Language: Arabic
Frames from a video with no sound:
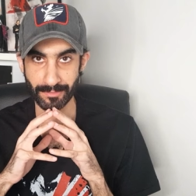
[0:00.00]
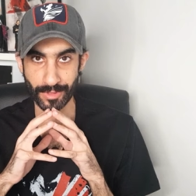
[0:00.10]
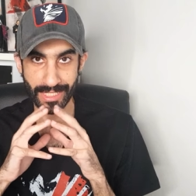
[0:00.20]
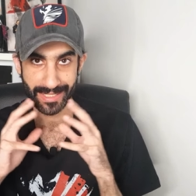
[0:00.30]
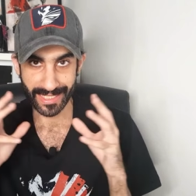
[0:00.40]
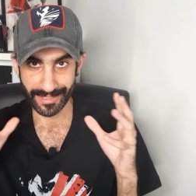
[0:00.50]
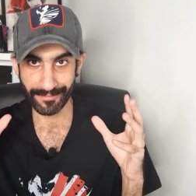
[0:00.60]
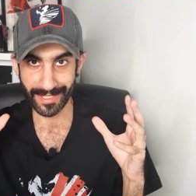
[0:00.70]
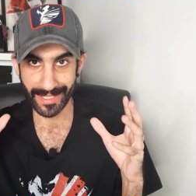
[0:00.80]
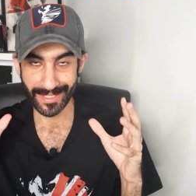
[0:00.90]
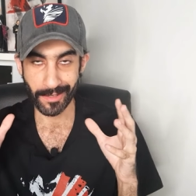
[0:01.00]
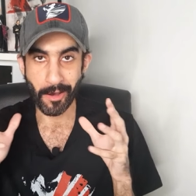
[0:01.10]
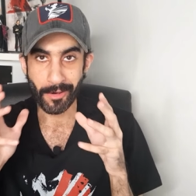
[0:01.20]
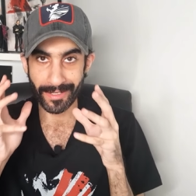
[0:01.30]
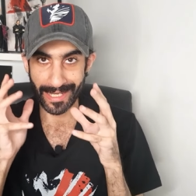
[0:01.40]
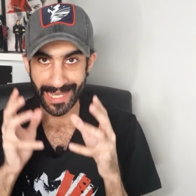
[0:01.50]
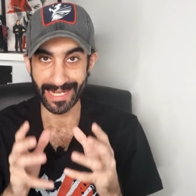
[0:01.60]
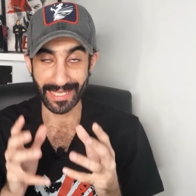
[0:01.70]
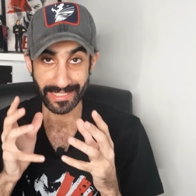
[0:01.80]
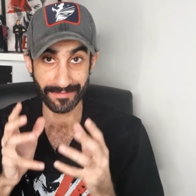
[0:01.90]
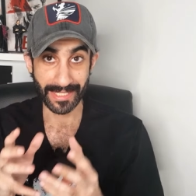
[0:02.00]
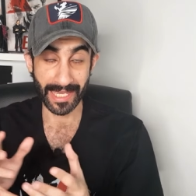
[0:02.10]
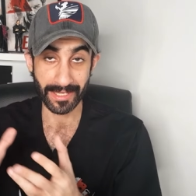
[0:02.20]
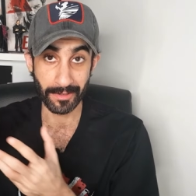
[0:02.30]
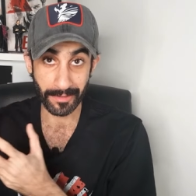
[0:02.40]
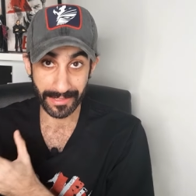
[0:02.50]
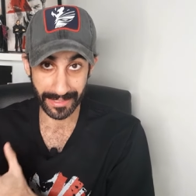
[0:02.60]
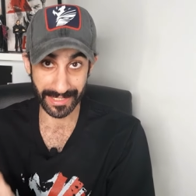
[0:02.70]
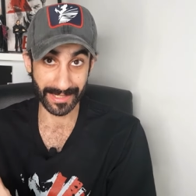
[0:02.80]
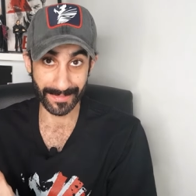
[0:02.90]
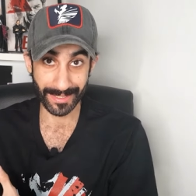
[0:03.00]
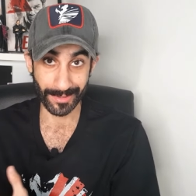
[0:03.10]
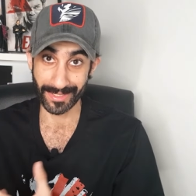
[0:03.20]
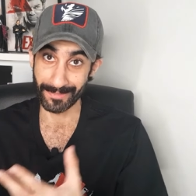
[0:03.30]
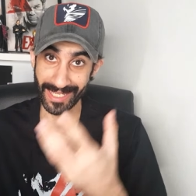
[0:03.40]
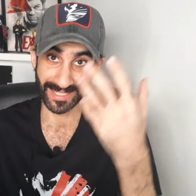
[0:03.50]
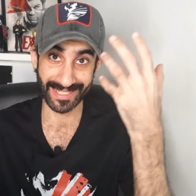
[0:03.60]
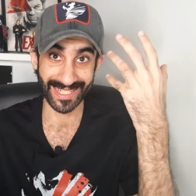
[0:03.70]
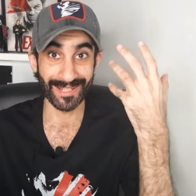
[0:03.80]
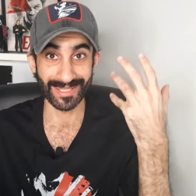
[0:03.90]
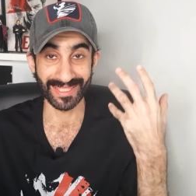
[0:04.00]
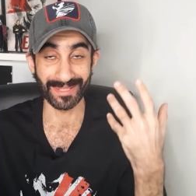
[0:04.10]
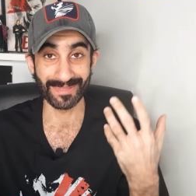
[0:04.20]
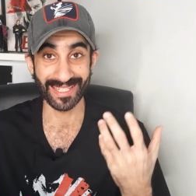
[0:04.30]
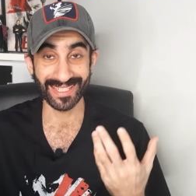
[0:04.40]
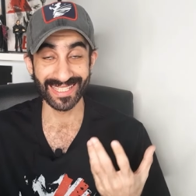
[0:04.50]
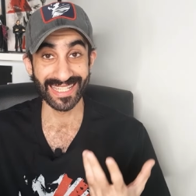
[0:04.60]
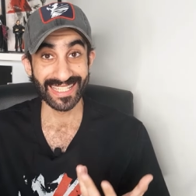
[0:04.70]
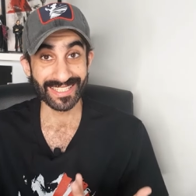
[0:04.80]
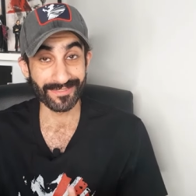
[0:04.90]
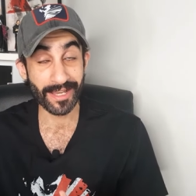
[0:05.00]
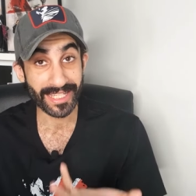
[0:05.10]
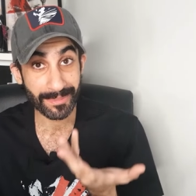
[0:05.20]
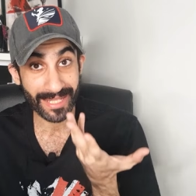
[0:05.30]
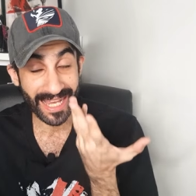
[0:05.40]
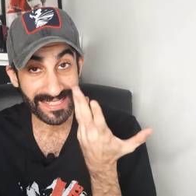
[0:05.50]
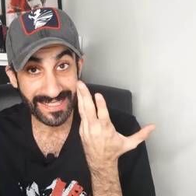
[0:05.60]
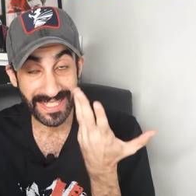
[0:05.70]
مجرد انك تفكر ان اخر حلقه شفتها حق هذا الانمي واحنا بعد جيل الهواء الطيبين شفناها قبل عشر